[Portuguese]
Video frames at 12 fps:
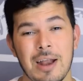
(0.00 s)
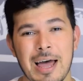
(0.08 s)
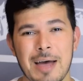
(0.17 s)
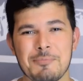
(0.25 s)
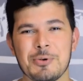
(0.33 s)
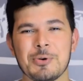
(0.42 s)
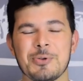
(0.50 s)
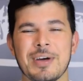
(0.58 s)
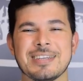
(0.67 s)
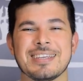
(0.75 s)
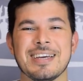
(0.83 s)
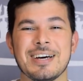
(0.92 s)
Olá, amigo do
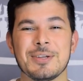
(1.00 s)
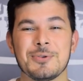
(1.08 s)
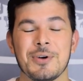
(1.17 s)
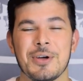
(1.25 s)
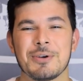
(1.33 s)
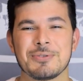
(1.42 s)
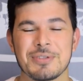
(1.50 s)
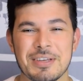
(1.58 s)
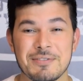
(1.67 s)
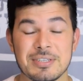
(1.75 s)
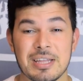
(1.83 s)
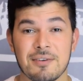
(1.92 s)
Resenhando, eu sou
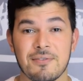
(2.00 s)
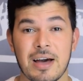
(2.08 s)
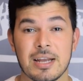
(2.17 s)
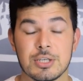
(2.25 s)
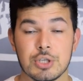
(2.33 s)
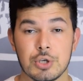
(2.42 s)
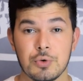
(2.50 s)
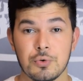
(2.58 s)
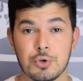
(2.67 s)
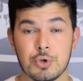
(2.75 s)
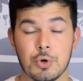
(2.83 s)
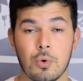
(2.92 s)
David Tavares e
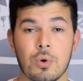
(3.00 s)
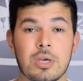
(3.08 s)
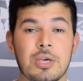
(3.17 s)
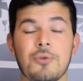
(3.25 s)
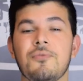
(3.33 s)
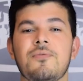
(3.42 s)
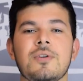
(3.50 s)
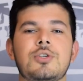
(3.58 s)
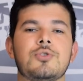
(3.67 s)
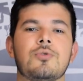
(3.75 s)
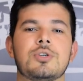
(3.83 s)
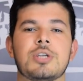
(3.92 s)
o jogo que eu vi
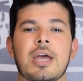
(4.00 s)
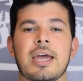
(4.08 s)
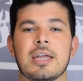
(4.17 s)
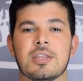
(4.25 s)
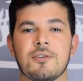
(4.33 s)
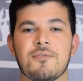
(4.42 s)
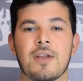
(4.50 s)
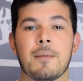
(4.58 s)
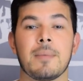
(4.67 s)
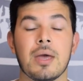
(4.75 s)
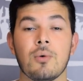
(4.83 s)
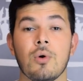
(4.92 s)
de hoje é entre
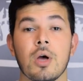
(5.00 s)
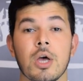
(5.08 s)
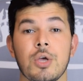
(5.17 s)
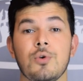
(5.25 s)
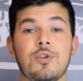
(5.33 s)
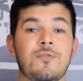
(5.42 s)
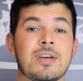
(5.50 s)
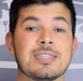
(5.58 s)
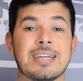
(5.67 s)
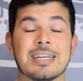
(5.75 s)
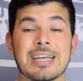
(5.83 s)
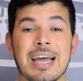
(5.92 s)
Flamengo e
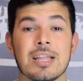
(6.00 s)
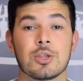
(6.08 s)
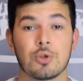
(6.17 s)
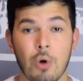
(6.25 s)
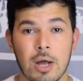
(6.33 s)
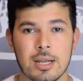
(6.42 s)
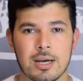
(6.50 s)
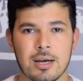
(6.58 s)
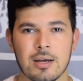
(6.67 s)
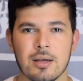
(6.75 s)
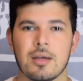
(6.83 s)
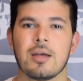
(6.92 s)
Universidade
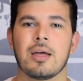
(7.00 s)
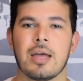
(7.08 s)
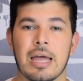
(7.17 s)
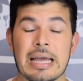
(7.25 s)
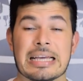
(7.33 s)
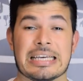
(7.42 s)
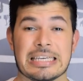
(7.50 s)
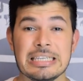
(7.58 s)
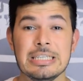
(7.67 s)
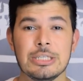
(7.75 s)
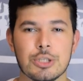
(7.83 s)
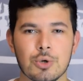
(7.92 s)
Católica. É
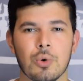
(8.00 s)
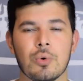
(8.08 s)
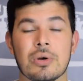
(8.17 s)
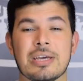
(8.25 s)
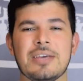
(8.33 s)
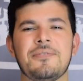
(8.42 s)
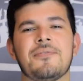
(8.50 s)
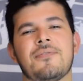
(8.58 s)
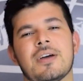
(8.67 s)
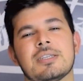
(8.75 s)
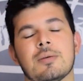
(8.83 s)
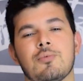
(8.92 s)
que jogo, que
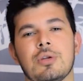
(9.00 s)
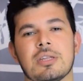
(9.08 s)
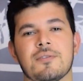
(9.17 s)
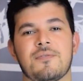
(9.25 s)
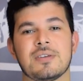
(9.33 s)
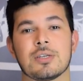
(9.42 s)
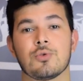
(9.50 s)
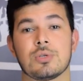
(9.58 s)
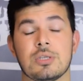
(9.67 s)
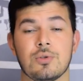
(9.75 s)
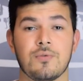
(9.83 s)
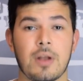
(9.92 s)
festa bonita fez a
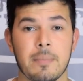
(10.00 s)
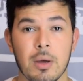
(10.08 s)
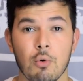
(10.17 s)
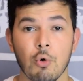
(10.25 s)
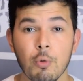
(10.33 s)
torcida do Flamengo.